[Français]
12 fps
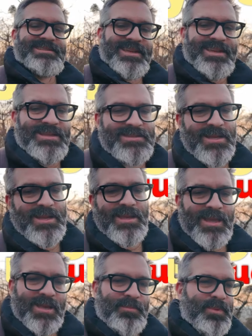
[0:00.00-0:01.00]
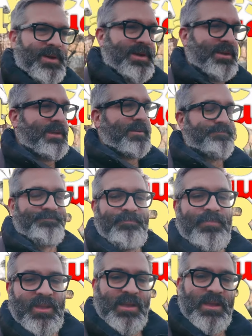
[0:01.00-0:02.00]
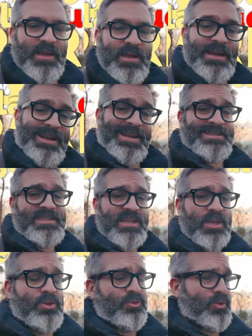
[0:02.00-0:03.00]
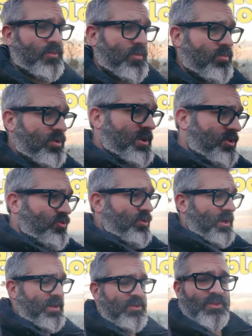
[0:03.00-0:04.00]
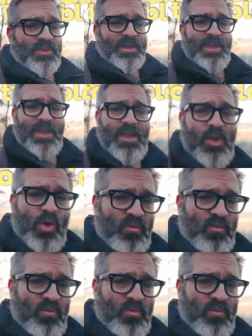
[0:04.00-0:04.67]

Ça y est, c'est la guerre à Paris les agriculteurs vont bloquer toutes les entrées,